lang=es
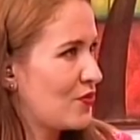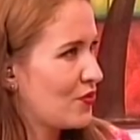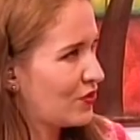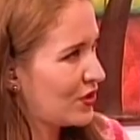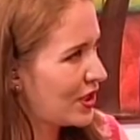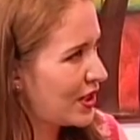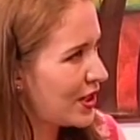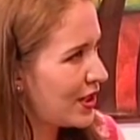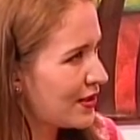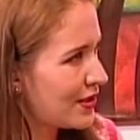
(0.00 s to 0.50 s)

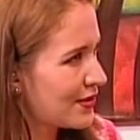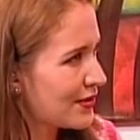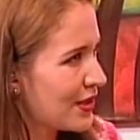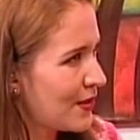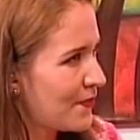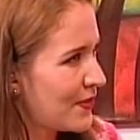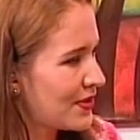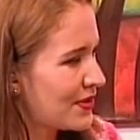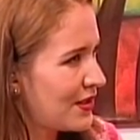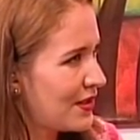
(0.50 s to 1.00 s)
uno tiene altas
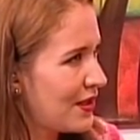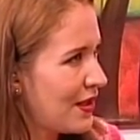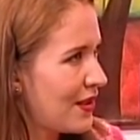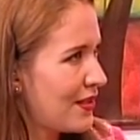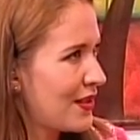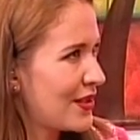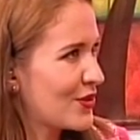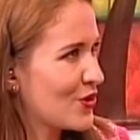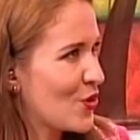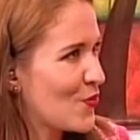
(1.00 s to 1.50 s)

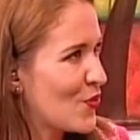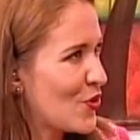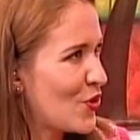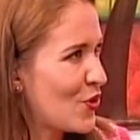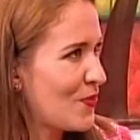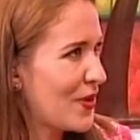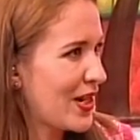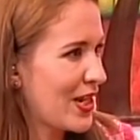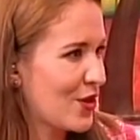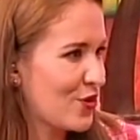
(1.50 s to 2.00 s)
capacidades, cómo
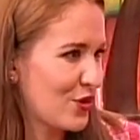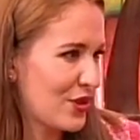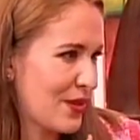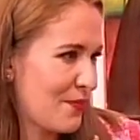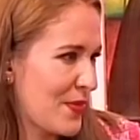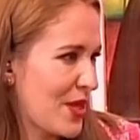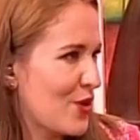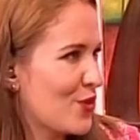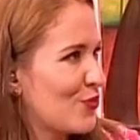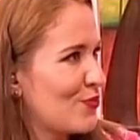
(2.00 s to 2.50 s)
lo manejo
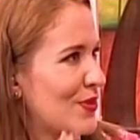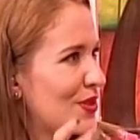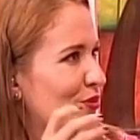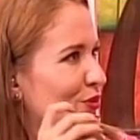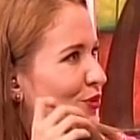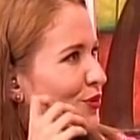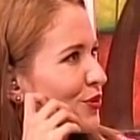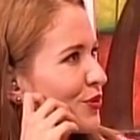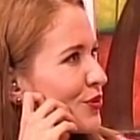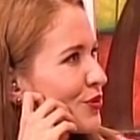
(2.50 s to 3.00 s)
también con
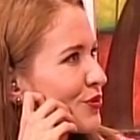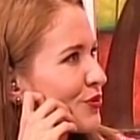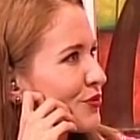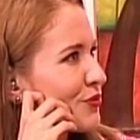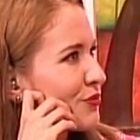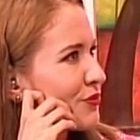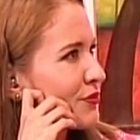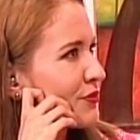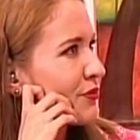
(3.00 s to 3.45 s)
mis otros